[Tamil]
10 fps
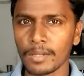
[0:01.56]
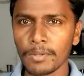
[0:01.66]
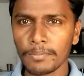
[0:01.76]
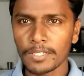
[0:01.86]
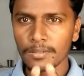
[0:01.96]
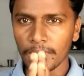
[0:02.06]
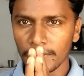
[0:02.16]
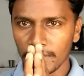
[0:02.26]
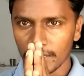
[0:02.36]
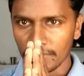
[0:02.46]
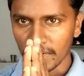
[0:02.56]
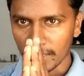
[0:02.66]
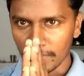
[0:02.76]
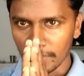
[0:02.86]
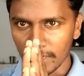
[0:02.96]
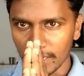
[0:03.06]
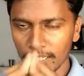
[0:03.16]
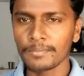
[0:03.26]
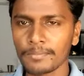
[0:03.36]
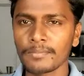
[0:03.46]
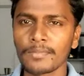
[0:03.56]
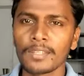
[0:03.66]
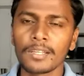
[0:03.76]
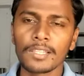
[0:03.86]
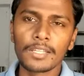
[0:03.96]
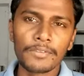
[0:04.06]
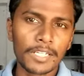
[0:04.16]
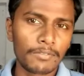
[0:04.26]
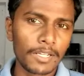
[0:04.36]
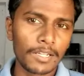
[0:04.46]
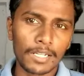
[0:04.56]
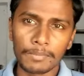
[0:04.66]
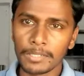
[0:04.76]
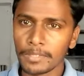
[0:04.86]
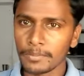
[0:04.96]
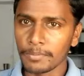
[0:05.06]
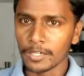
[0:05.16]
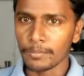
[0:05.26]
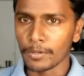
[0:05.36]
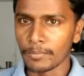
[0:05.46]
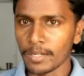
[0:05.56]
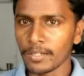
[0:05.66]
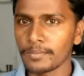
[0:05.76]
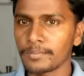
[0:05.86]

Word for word: தமிழ் பேசும் அனைவருக்கும் வணக்கம் நண்பர்களே இந்த வீடியோவில் நம்ம எதை பற்றி பார்க்க போகிறோம்னா